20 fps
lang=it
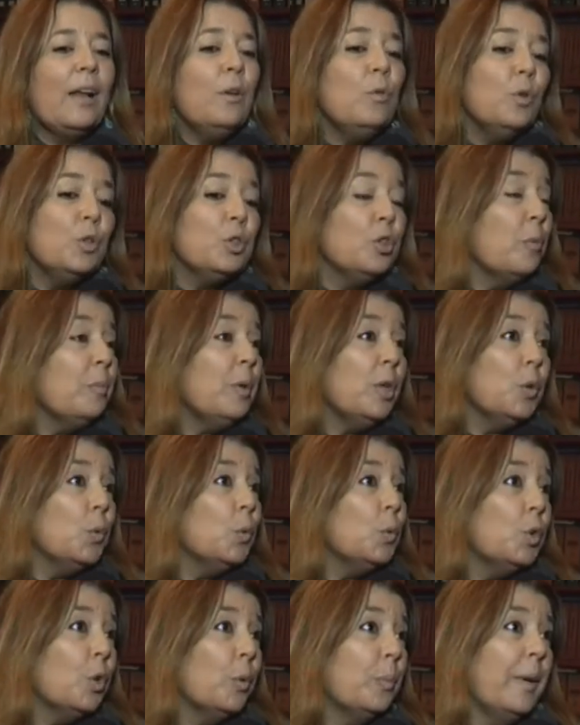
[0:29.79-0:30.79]
all'ultimo
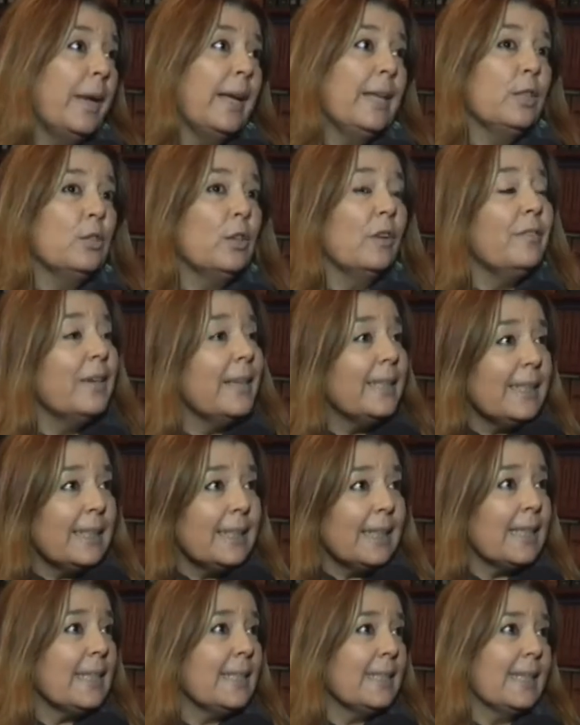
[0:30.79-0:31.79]
minuto, penso il
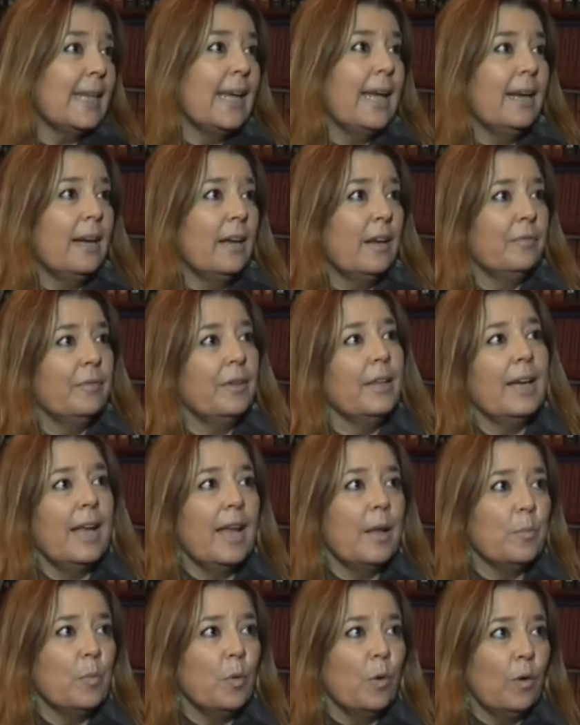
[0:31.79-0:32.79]
23 sera
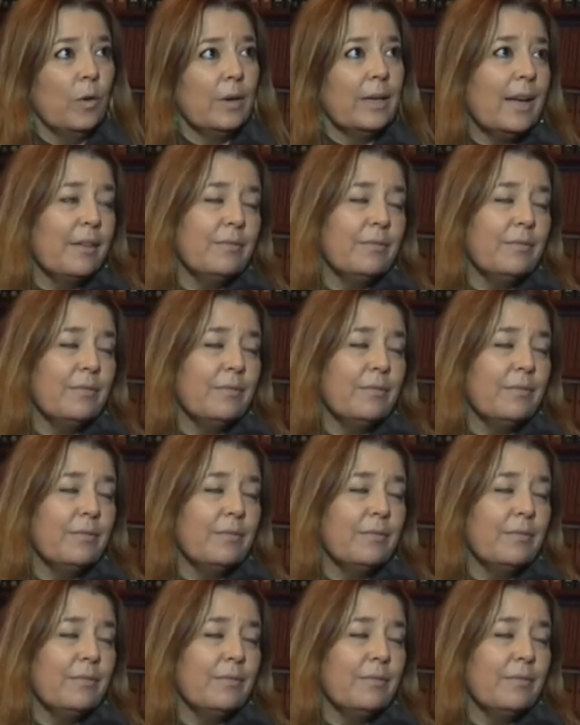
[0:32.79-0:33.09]
faremo gli